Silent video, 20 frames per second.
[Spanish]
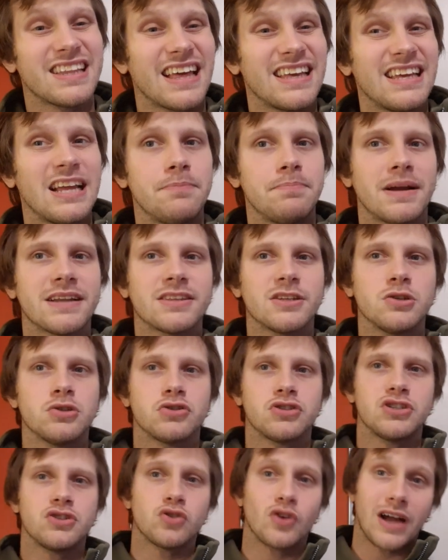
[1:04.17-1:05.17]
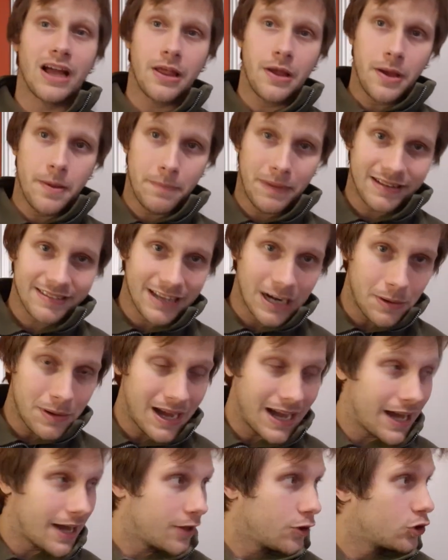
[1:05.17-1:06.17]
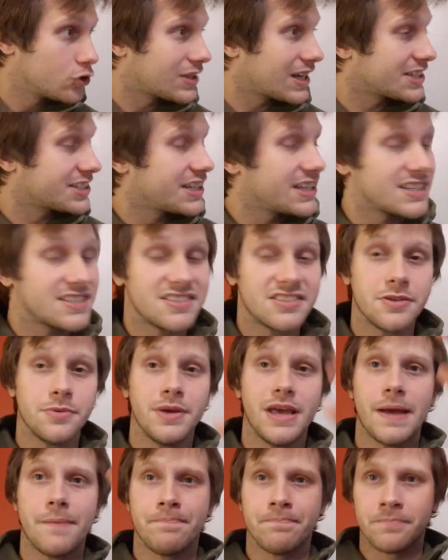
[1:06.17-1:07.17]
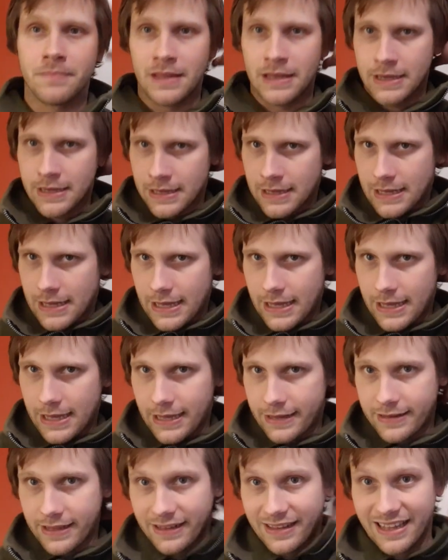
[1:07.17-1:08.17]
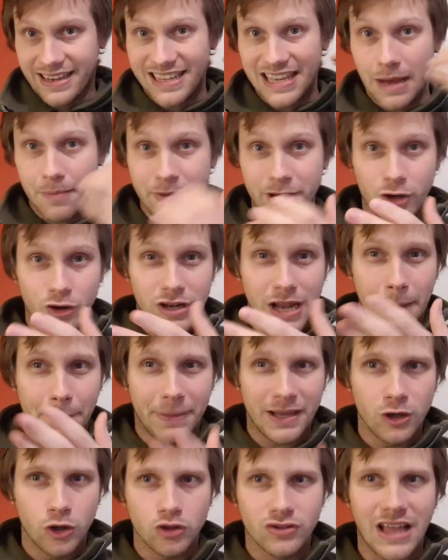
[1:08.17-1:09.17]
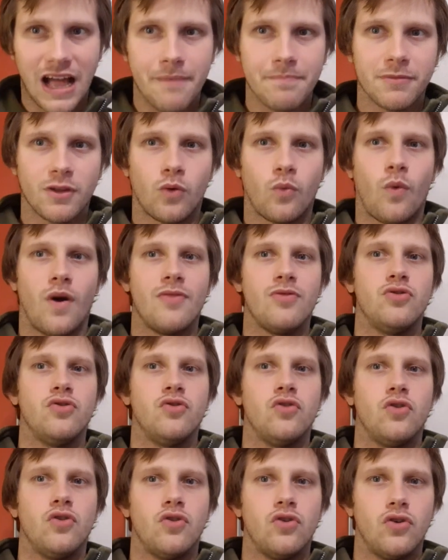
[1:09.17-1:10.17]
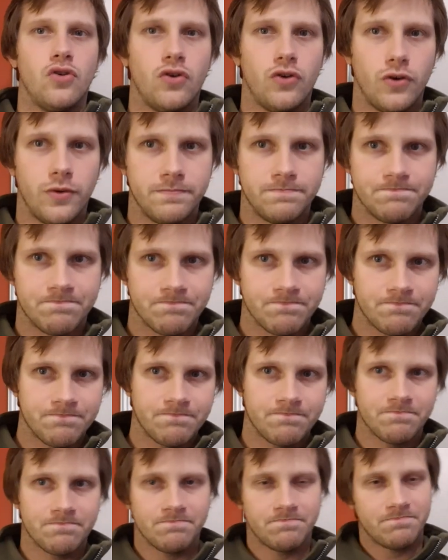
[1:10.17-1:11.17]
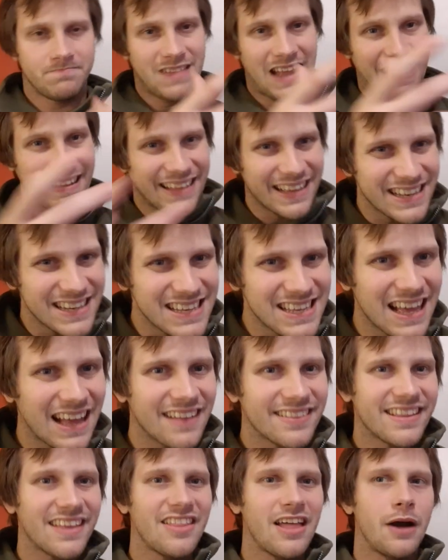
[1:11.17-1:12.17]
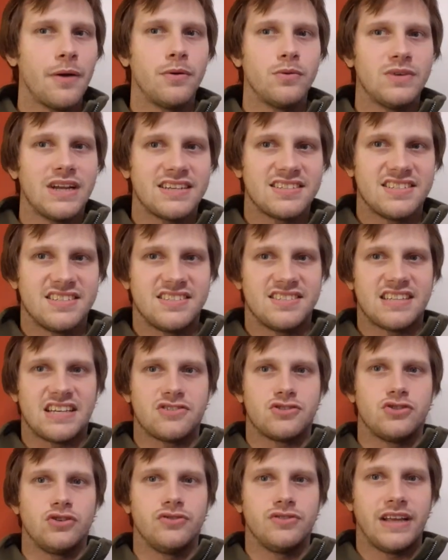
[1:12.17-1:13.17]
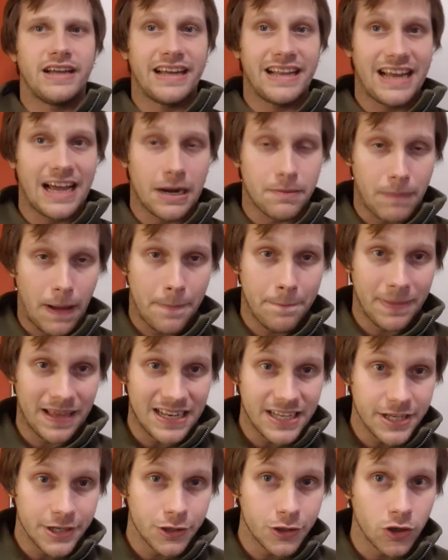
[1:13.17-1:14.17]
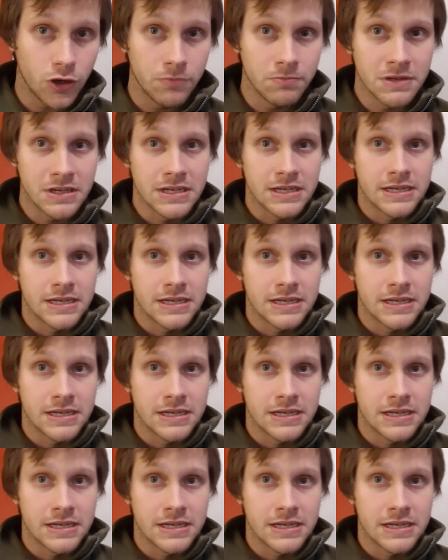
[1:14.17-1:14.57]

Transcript: de ahí el partido se hizo cada vez más trabado, Talleres si bien este, tenía menos la pelota, cuando la tenía te daba una sensación de crear más peligro